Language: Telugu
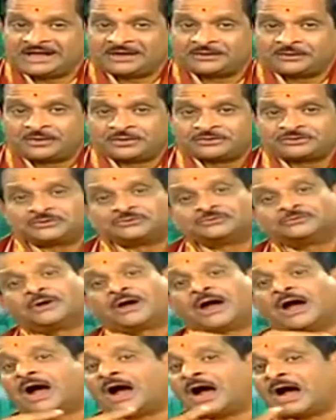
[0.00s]
ఏ రోజు
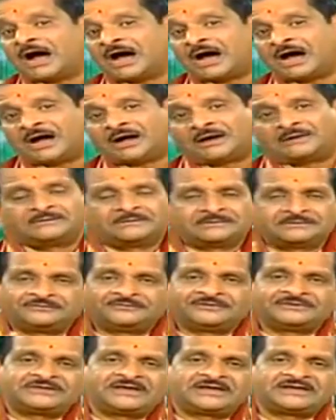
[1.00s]
ఆ
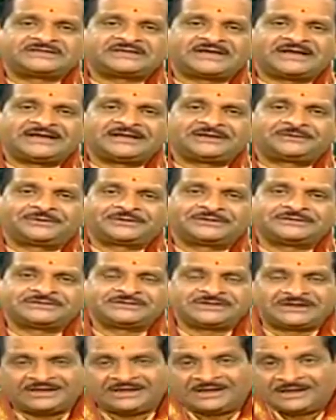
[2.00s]
విశేషాన్ని
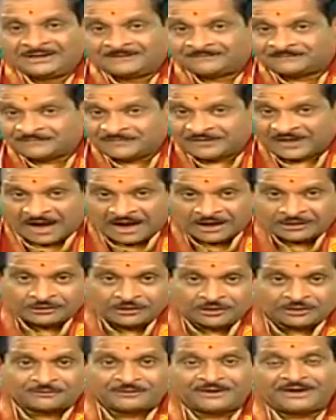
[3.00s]
గురించి
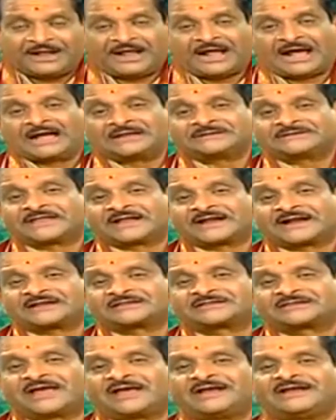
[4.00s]
దాంట్లో ఉండే
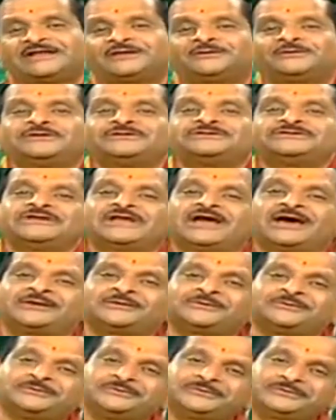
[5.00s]
అంతరార్థాన్ని గురించి
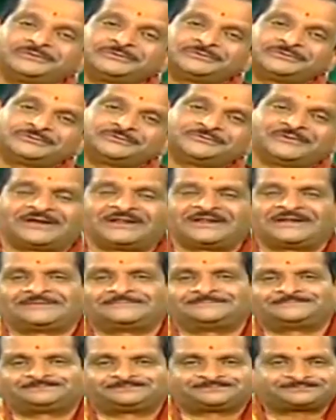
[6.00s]
అనుకుంటూ
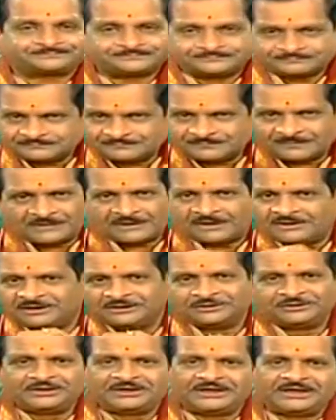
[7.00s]
వెడదాం
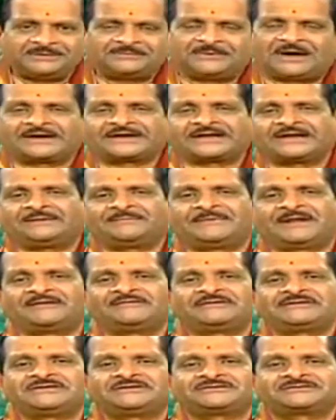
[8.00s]
ఎందుకు ఈ మాటని
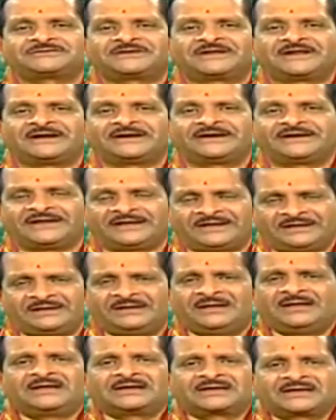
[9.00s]
మనవి చేస్తున్నానంటే
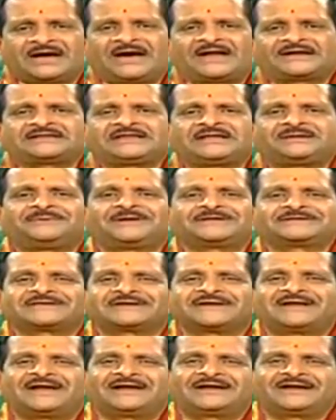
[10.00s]
కార్తీక
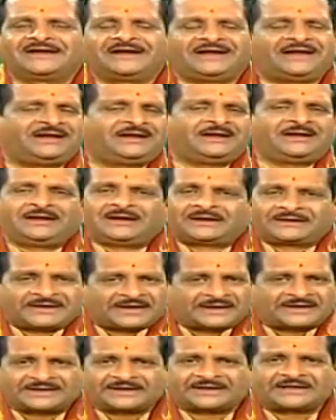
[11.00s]
మాసం రాగానే
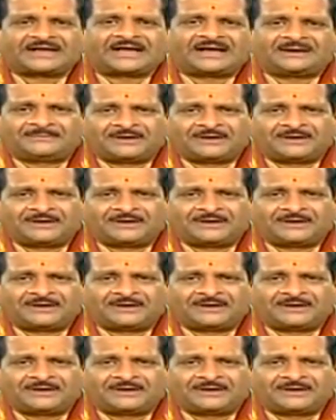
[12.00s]
టకటక